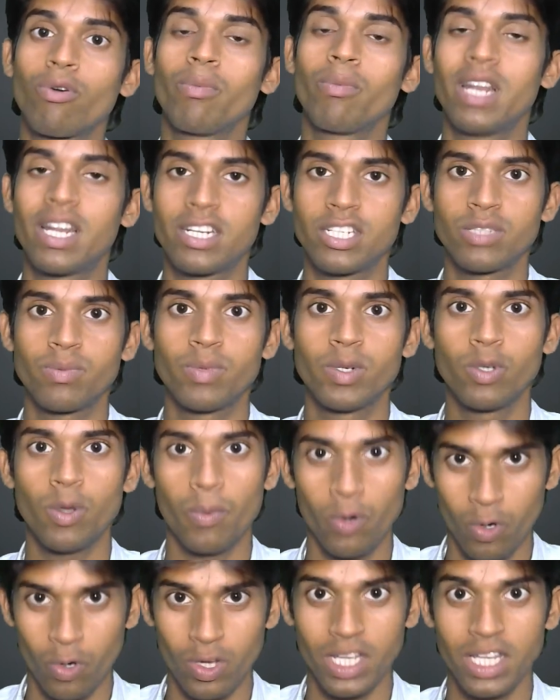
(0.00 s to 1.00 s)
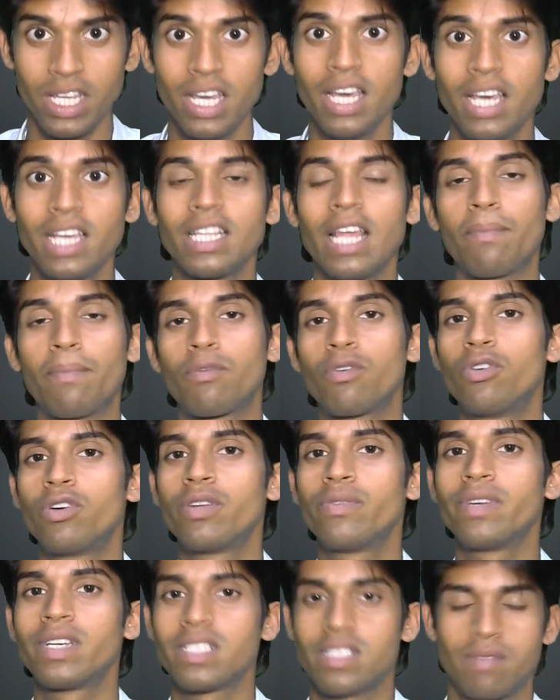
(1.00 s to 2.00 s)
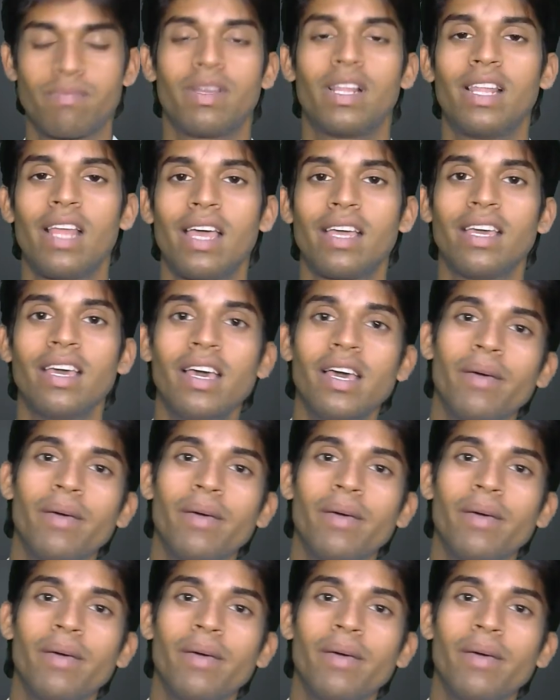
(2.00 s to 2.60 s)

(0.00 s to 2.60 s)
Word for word: कोई भी लेटेस्ट वीडियो अपलोड होगी तो आपको नोटिफिकेशन मिल जाएगी